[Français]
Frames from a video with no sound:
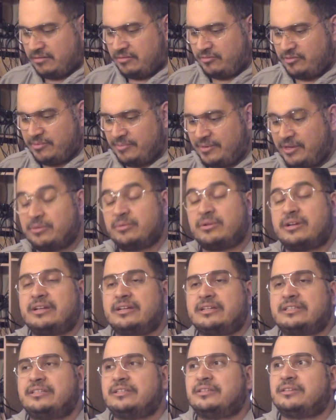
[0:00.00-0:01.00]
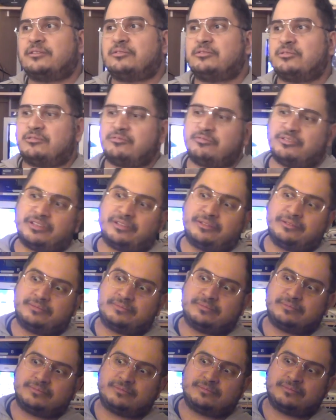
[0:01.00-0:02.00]
Oui, Mario Galaxy c'est sur Wii.
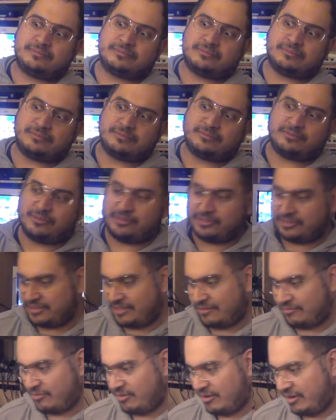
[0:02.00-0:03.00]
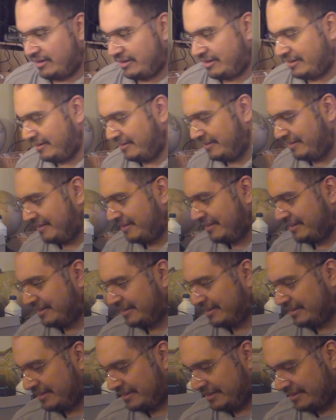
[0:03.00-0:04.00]
Faut le savoir.
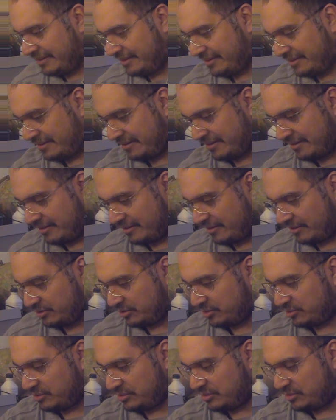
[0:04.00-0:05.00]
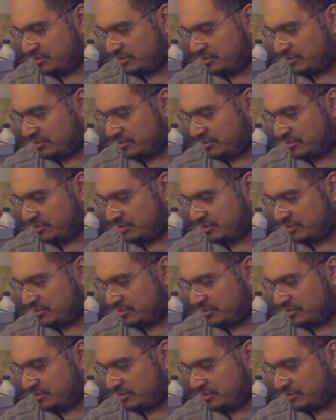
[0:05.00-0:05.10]
Euh, ensuite,